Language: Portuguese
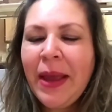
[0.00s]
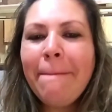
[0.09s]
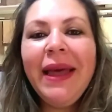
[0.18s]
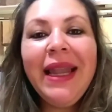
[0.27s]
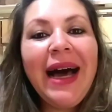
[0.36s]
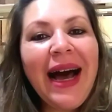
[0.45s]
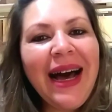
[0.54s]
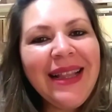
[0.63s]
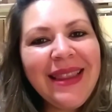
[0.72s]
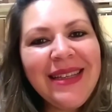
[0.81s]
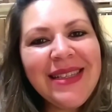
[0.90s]
pela
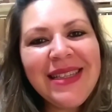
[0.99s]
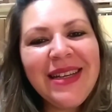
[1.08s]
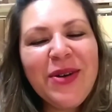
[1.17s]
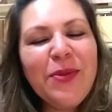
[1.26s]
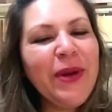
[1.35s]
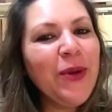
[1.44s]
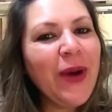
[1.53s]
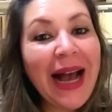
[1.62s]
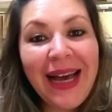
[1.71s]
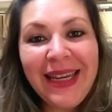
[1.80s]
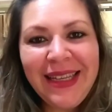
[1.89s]
atenção, pelo
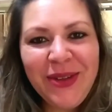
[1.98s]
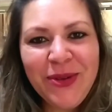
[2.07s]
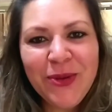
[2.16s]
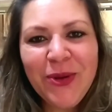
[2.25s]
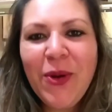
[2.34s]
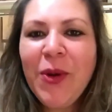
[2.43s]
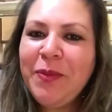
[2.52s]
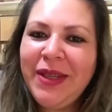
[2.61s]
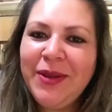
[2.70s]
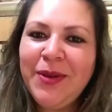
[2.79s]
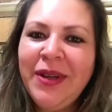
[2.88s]
carinho
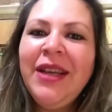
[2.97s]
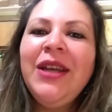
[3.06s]
comigo